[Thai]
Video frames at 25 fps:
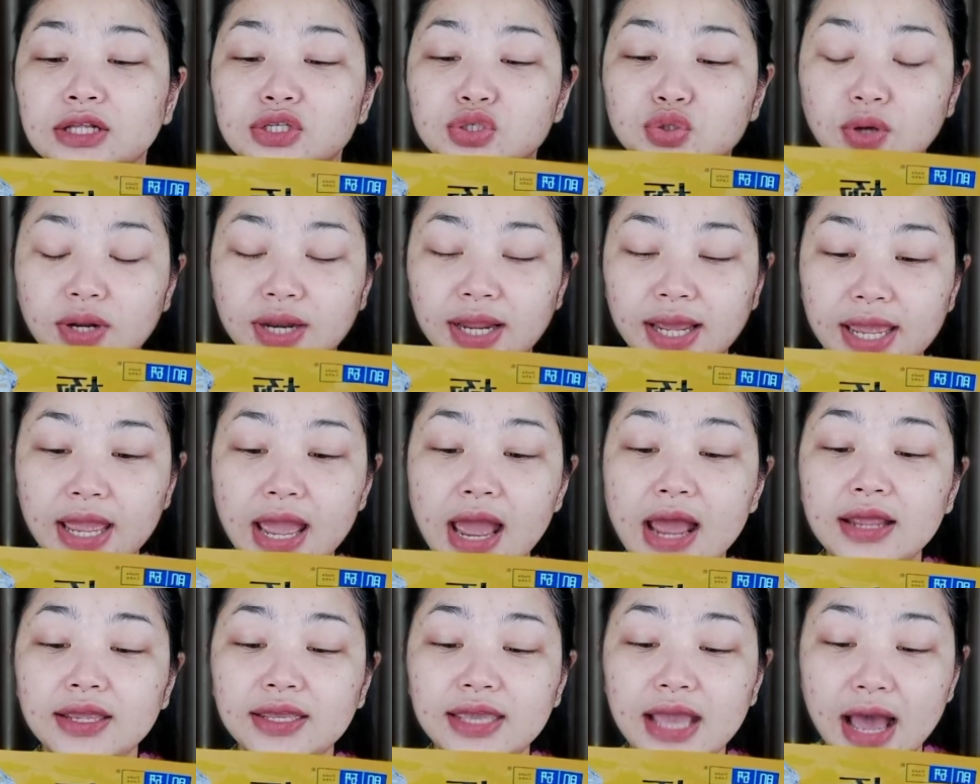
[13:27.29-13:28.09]
ส่วนไฮ
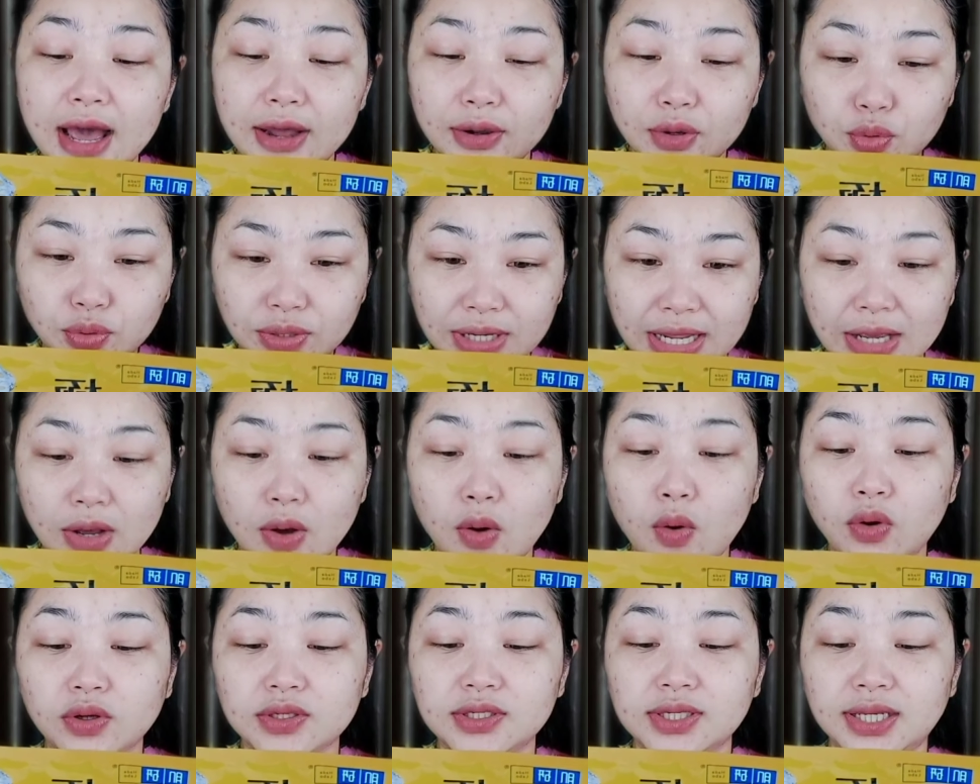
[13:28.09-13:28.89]
ยาลูนิก
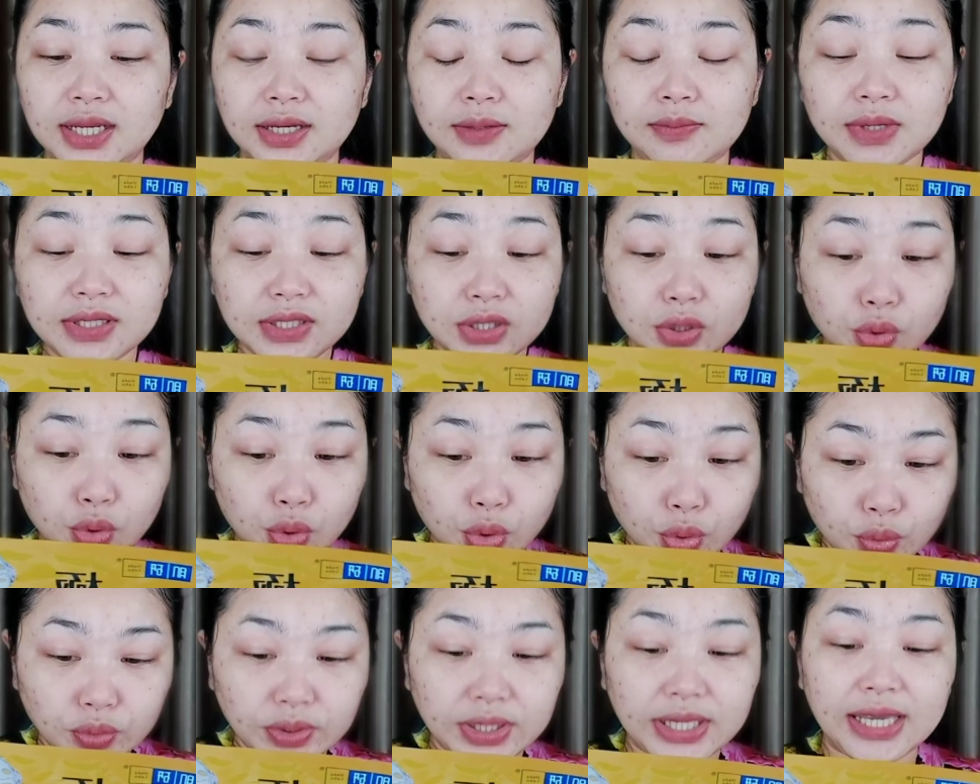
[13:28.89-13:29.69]
6ชนิดเมื่อสักค
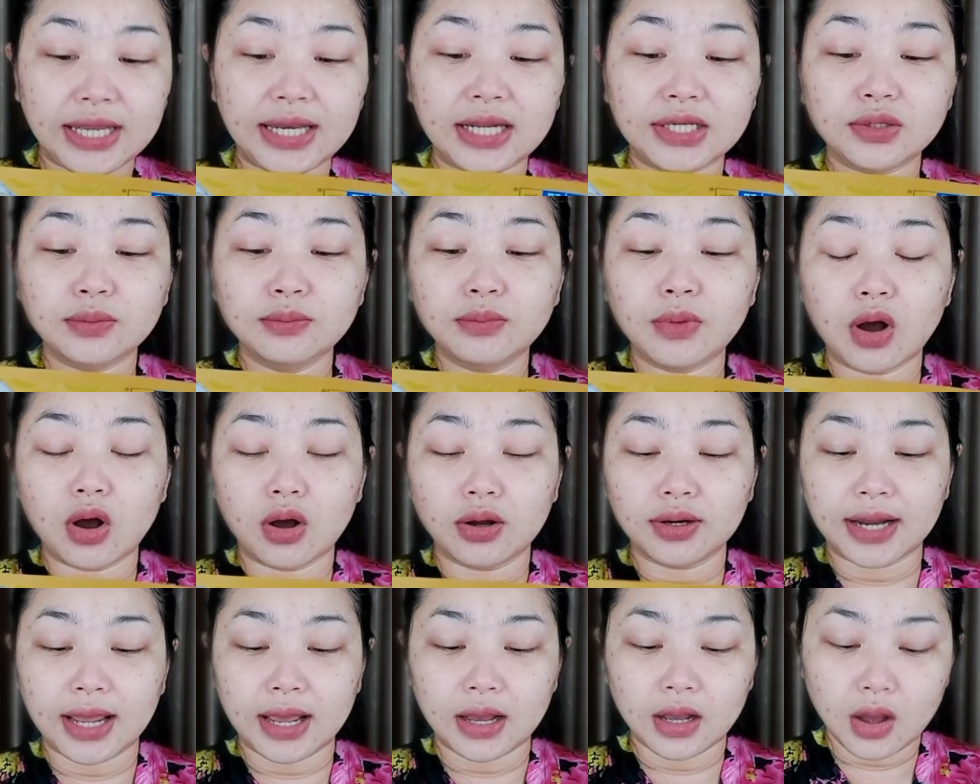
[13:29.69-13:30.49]
รู่นี้ที่ต้องบอก
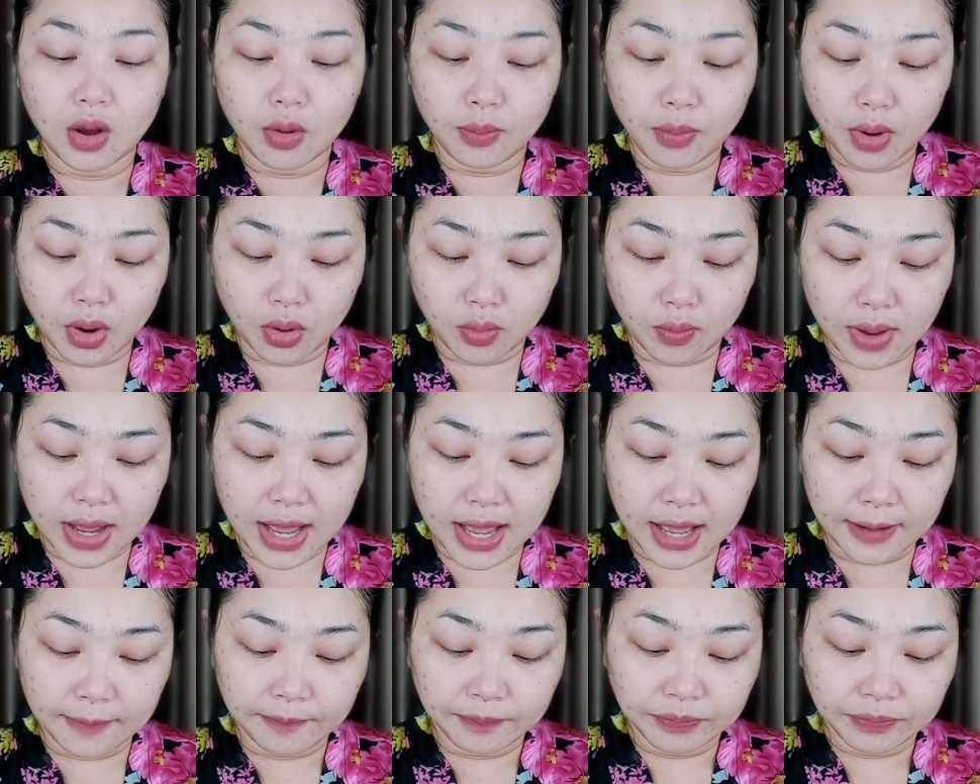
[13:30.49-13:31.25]
นะเขาบอกว่า